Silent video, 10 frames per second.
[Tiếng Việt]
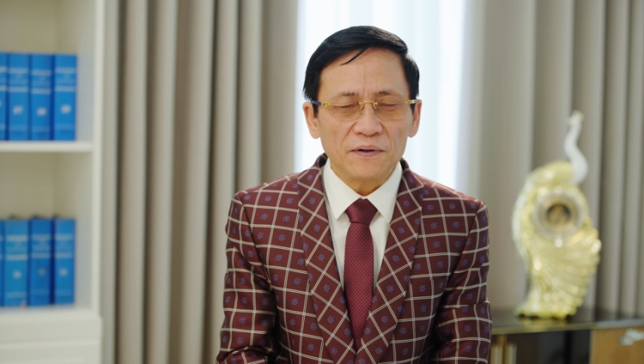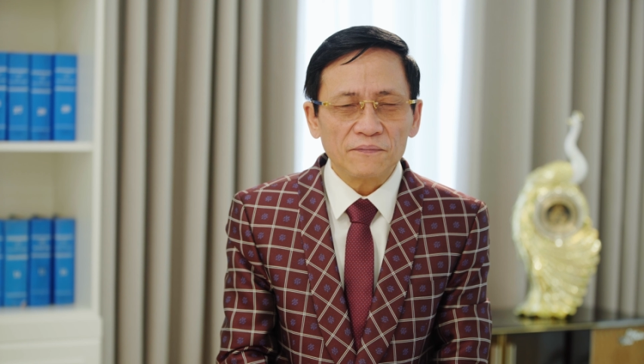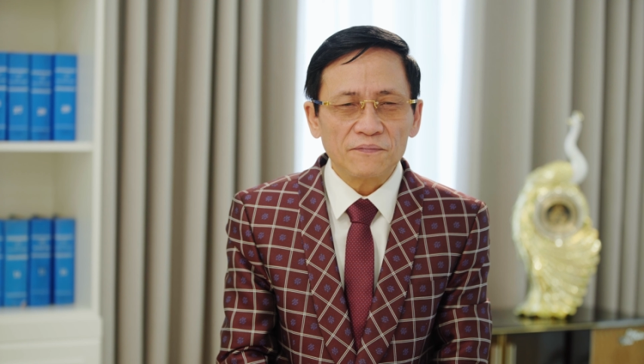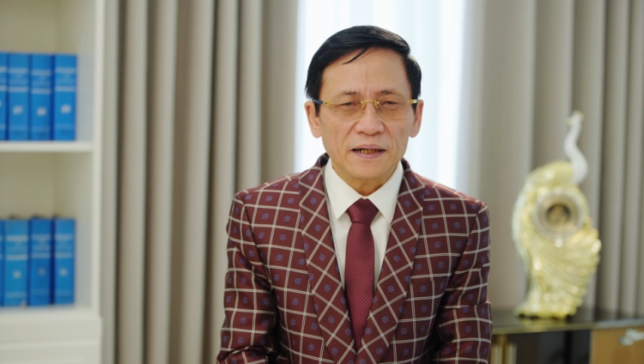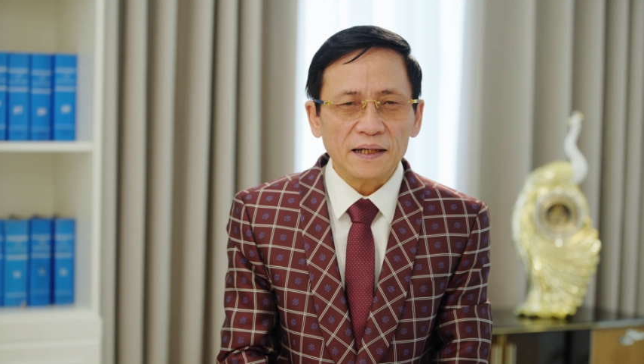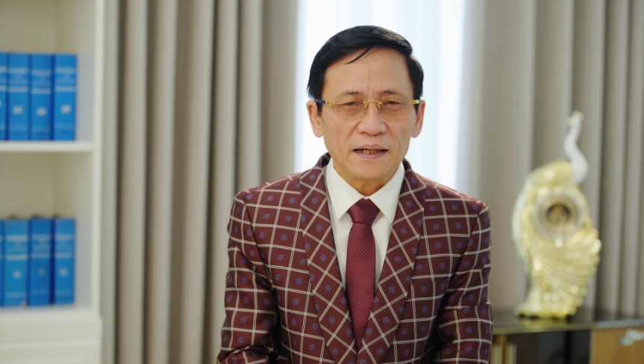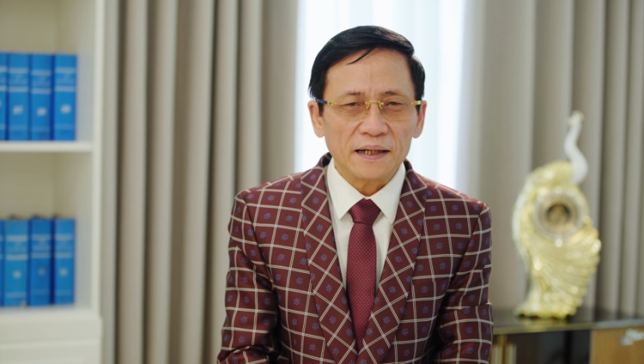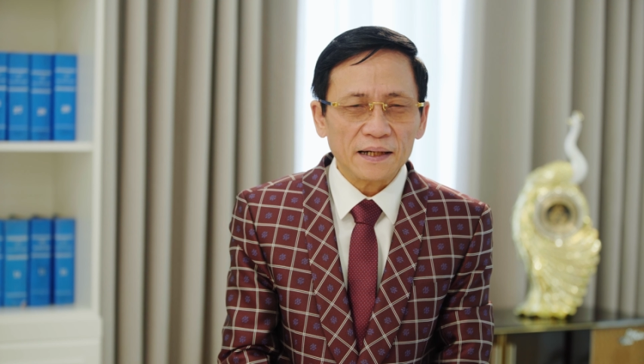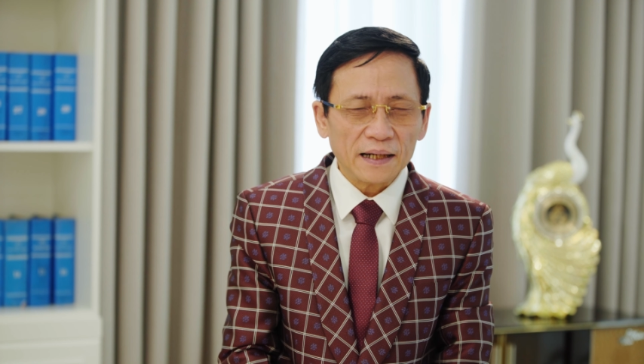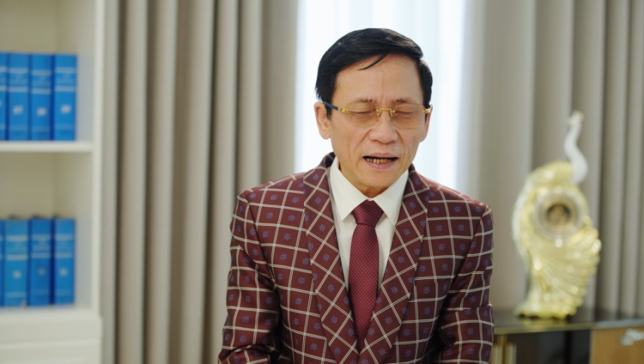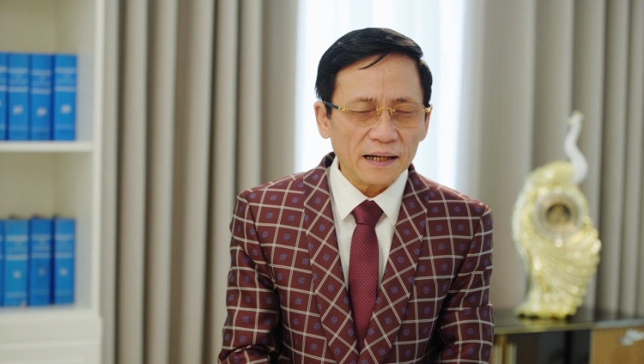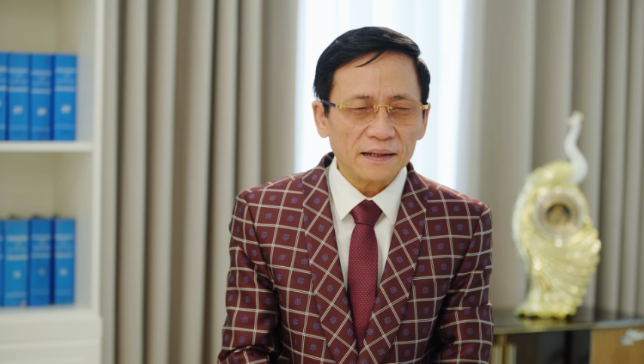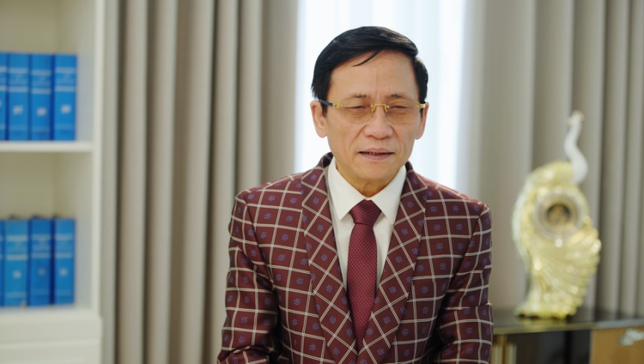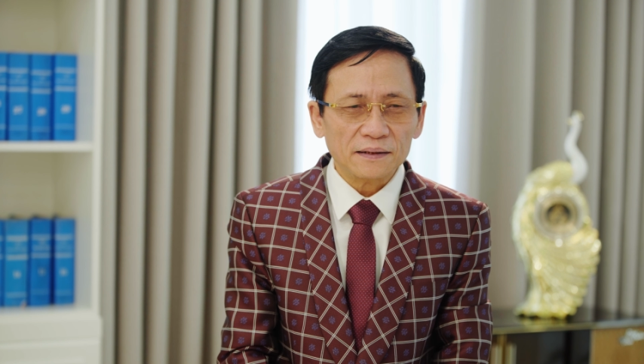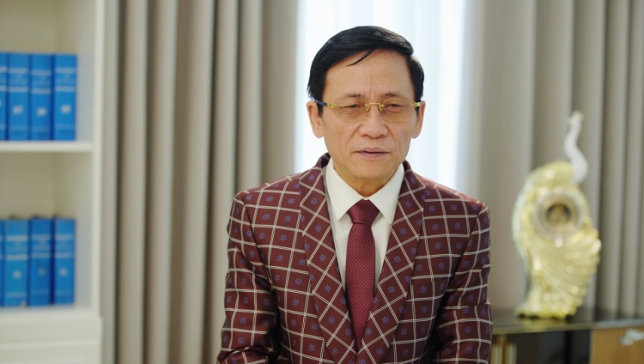phương vị khác
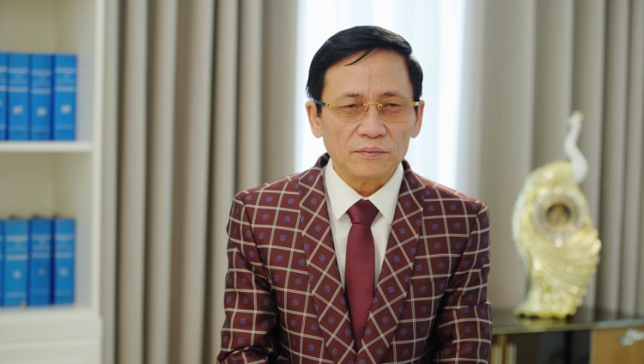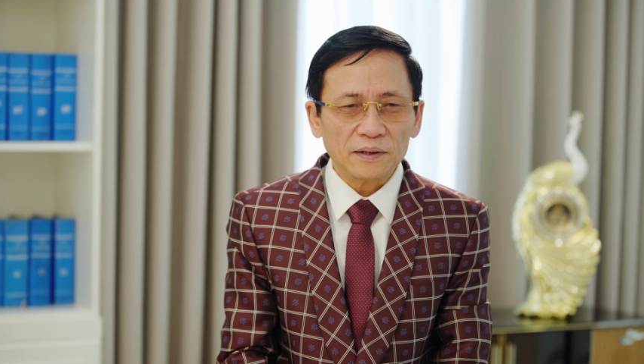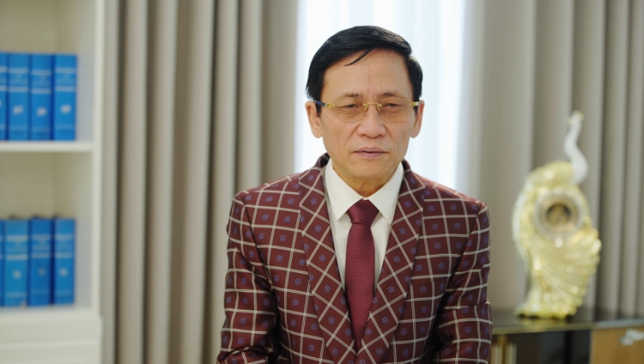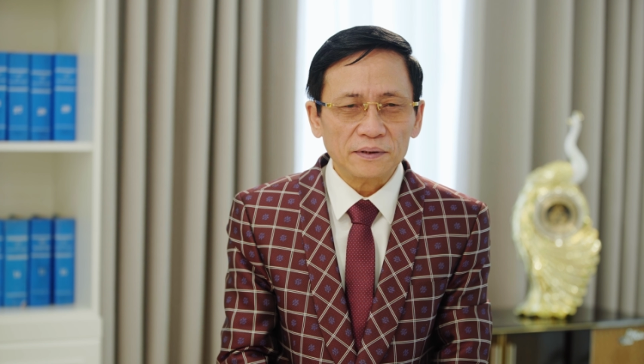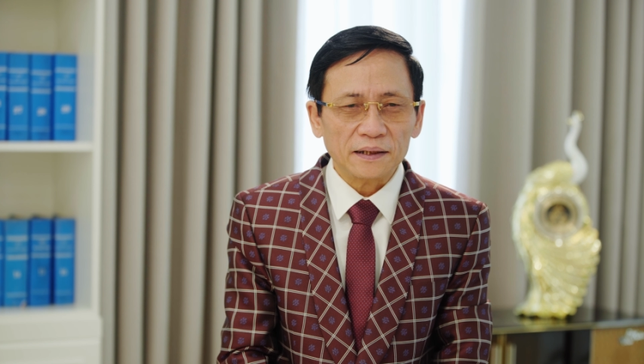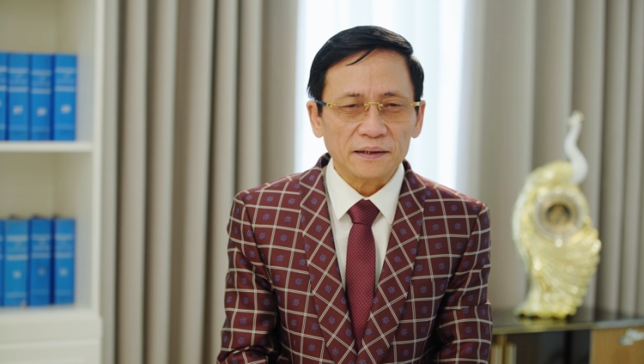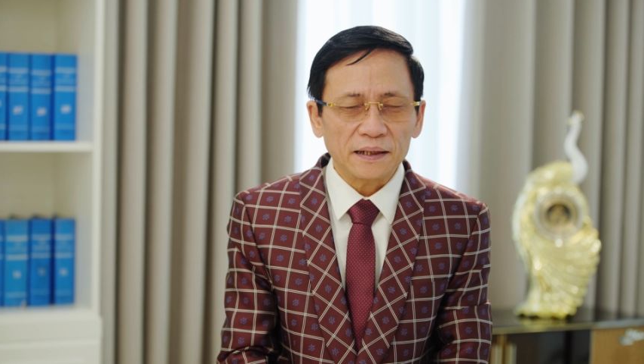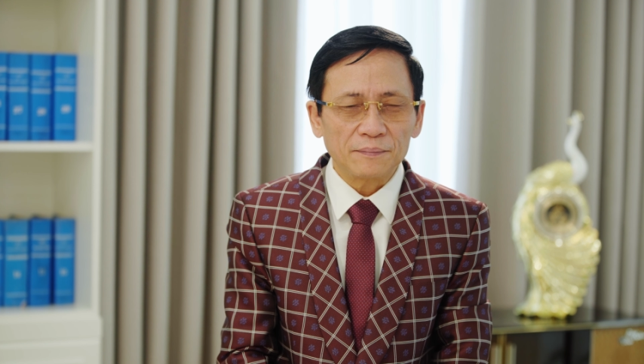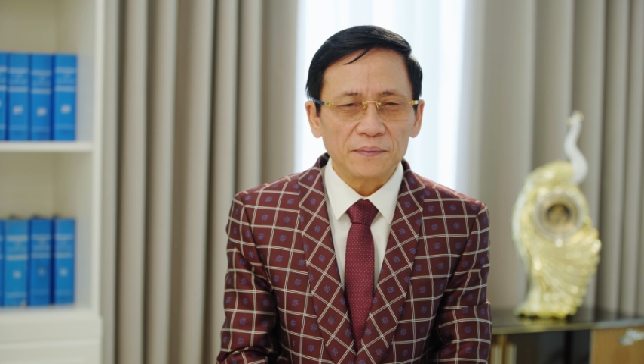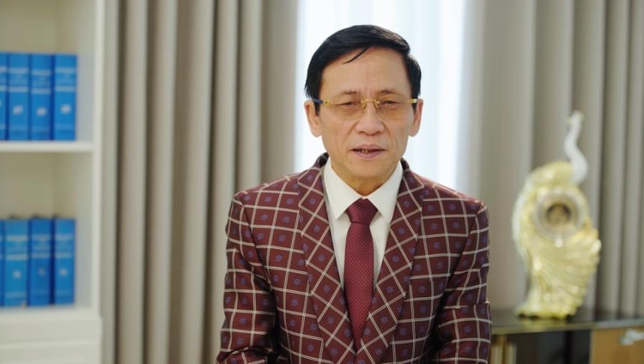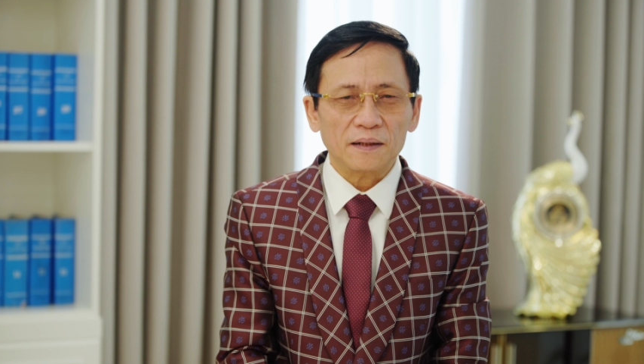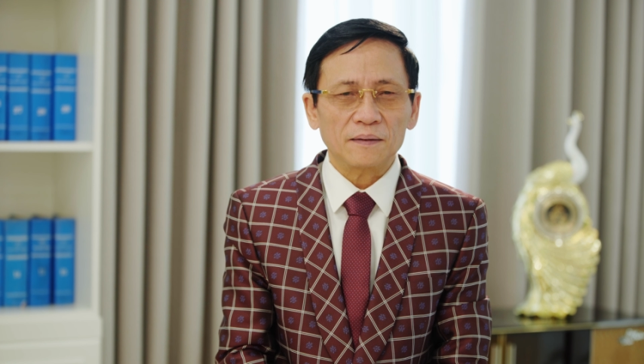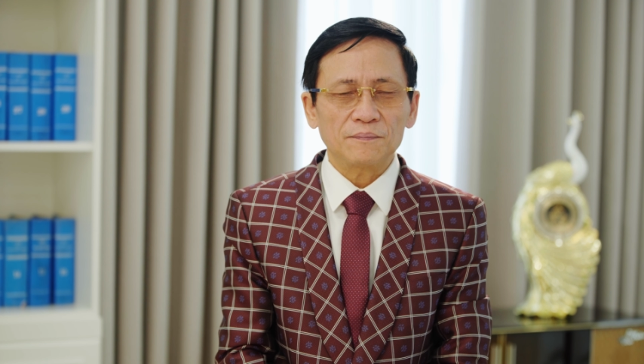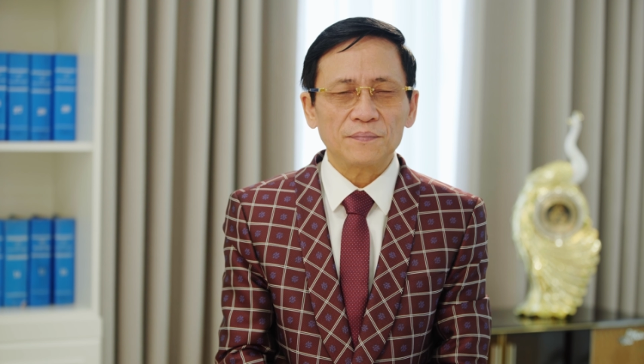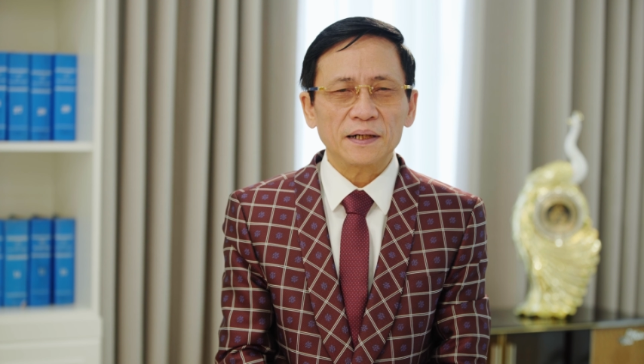chúng ta có thể tìm được
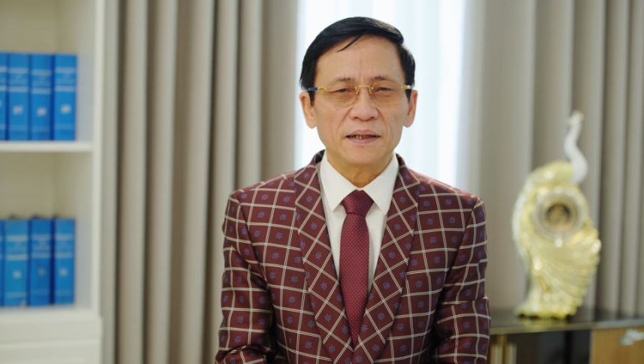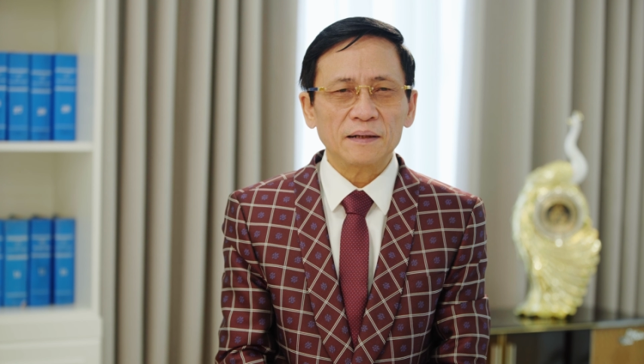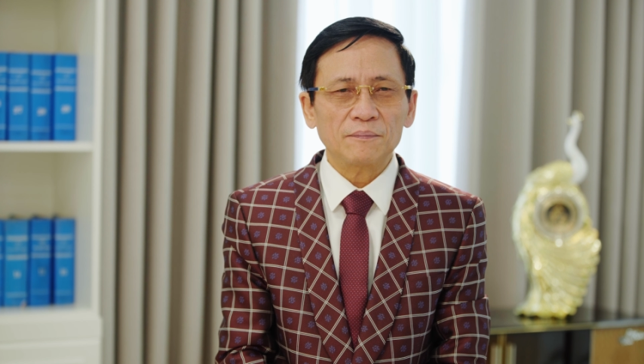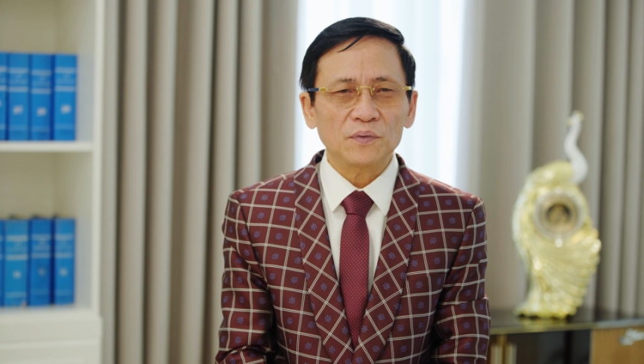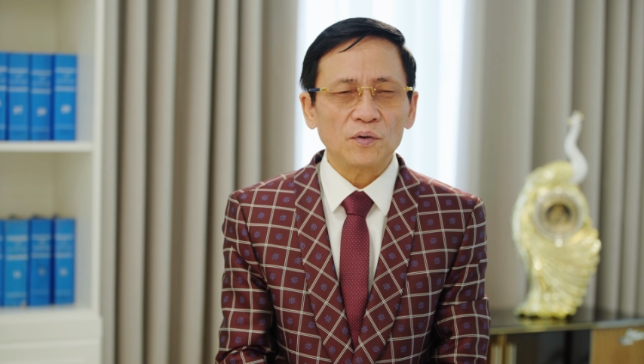15